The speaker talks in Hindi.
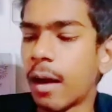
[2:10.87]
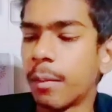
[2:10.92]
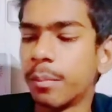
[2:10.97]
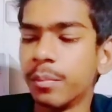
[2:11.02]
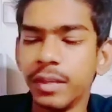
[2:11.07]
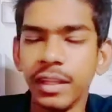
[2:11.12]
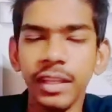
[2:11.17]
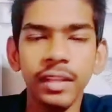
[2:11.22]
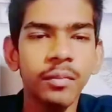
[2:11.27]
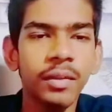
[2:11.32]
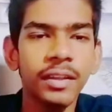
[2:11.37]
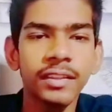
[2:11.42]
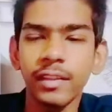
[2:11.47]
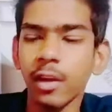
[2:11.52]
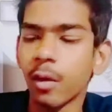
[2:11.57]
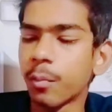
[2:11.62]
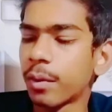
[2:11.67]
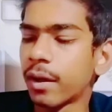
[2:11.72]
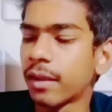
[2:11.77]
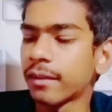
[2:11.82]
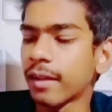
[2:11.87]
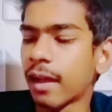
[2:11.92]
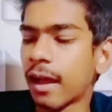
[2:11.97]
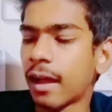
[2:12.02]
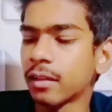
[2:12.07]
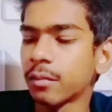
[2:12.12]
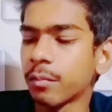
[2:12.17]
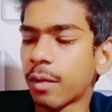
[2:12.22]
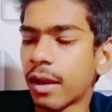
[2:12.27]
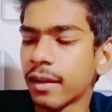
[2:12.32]
आप नींद में इसके ऊपर ऐसे
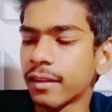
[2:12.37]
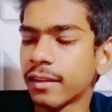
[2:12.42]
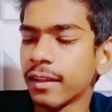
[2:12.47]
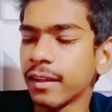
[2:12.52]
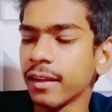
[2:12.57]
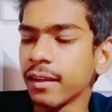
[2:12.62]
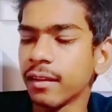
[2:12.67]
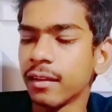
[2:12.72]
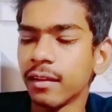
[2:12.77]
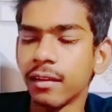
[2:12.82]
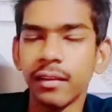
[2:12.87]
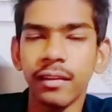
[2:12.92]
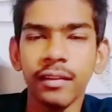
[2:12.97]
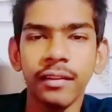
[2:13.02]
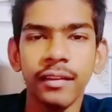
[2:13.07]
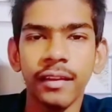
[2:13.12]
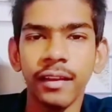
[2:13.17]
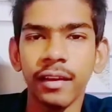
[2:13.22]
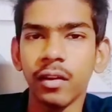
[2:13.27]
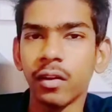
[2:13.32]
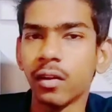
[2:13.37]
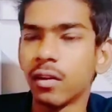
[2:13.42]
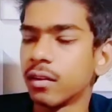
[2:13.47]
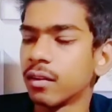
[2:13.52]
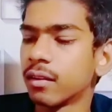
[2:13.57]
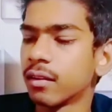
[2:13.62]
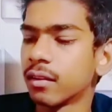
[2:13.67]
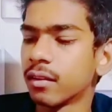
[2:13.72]
हाथ मार दिए देखो